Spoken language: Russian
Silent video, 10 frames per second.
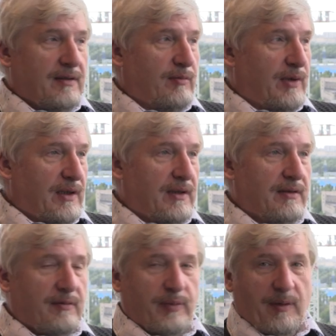
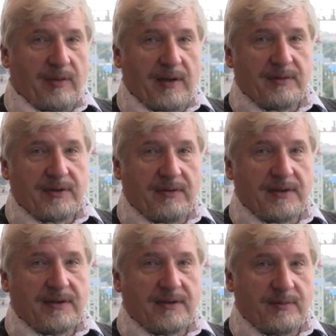были проблемы,
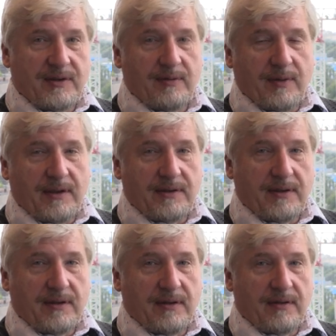связанные с
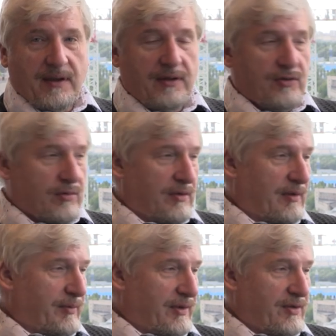математикой? Они что
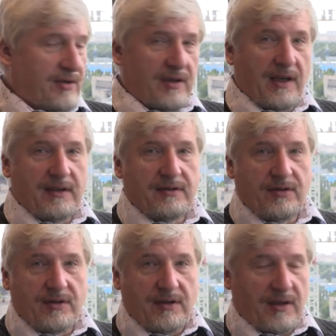там, птичьи яйца
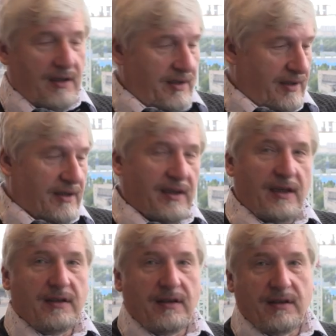считали или
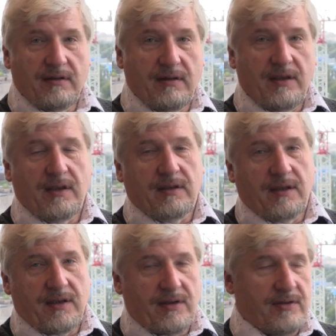кринки? Да нет,
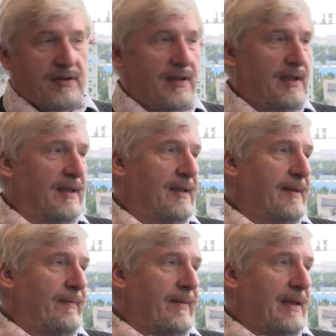конечно.
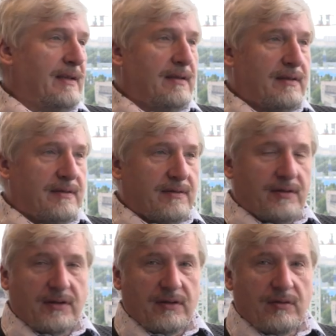Это
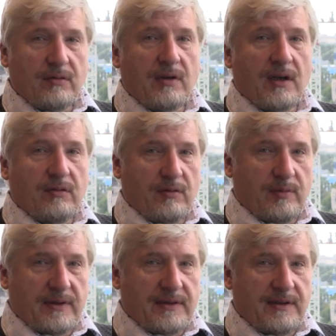совершенно другая
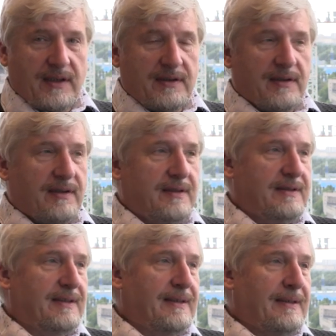область
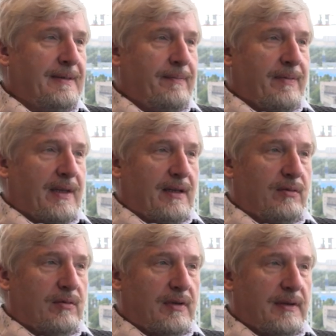деятельности,
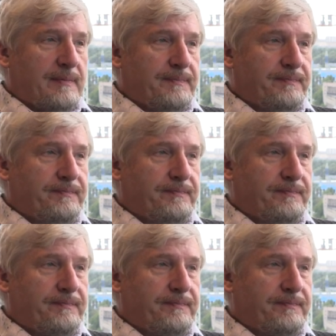которая